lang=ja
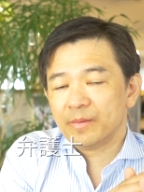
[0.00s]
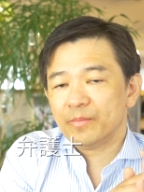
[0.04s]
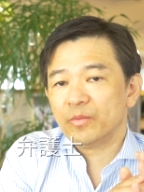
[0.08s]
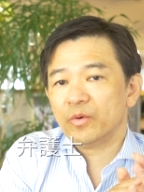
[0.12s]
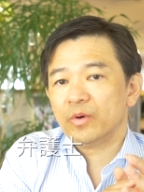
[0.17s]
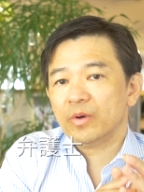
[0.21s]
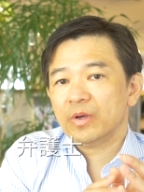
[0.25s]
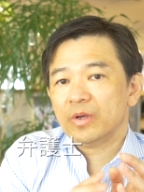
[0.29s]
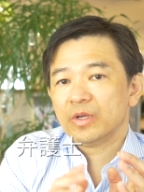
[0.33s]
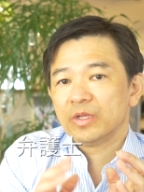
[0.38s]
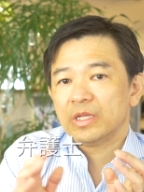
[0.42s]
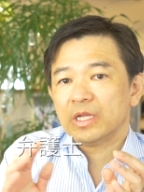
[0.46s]

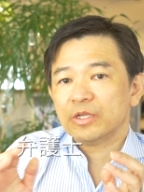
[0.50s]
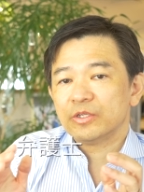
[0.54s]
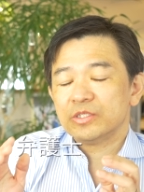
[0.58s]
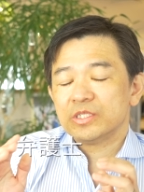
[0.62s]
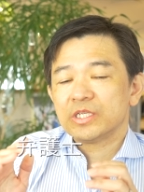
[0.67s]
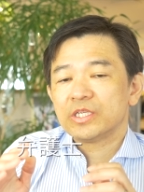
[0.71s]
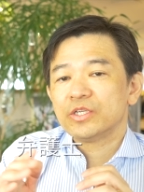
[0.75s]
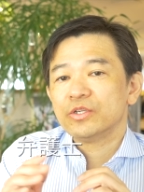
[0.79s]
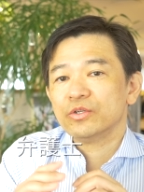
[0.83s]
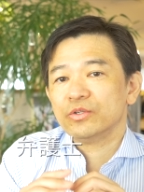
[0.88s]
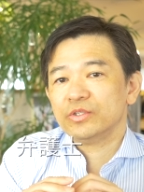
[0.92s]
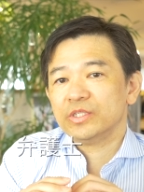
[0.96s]
もうあの
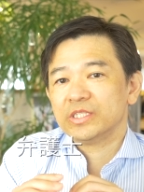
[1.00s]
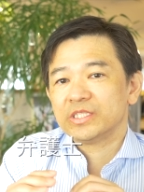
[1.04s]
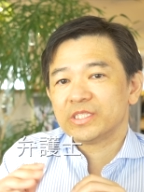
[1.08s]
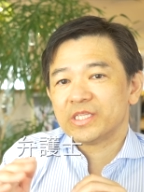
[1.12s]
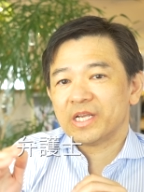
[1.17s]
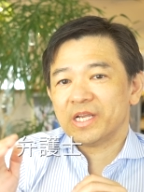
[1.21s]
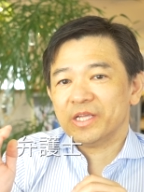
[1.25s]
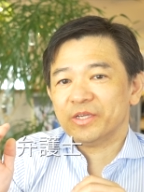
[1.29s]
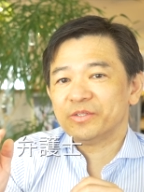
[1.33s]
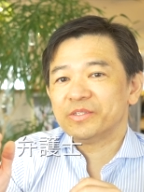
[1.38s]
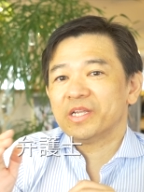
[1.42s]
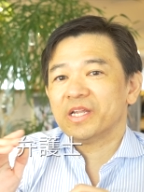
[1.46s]
時給にした
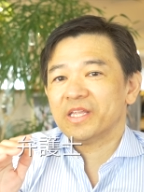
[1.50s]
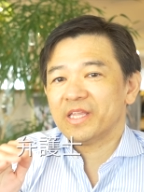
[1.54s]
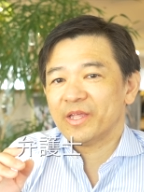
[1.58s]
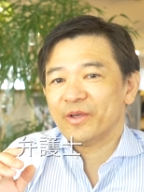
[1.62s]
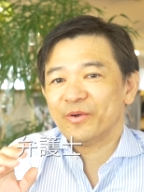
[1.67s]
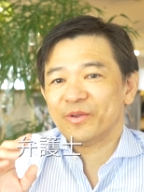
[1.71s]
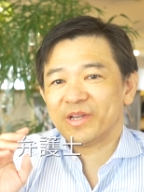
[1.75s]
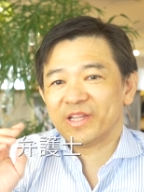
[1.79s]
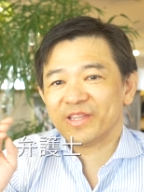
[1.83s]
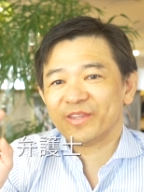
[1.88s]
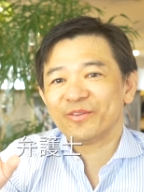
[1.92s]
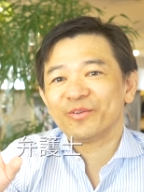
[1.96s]
らいくらだよ
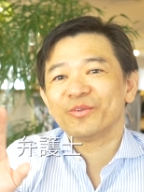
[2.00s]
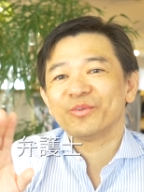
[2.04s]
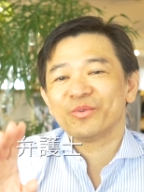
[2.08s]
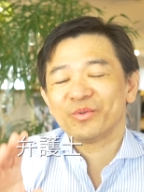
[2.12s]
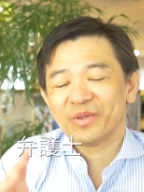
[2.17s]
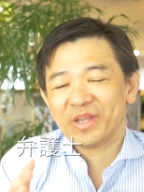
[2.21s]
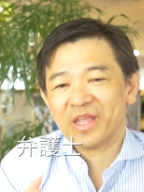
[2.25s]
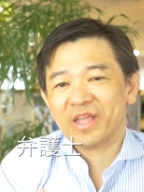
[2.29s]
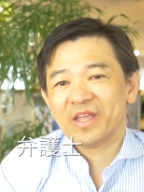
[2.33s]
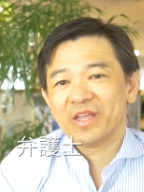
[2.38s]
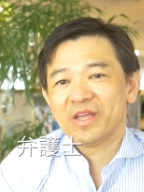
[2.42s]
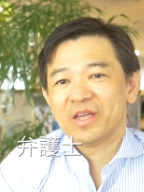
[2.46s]
なんてこと
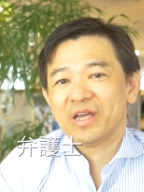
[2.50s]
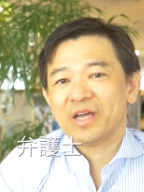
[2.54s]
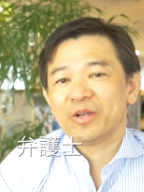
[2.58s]
ね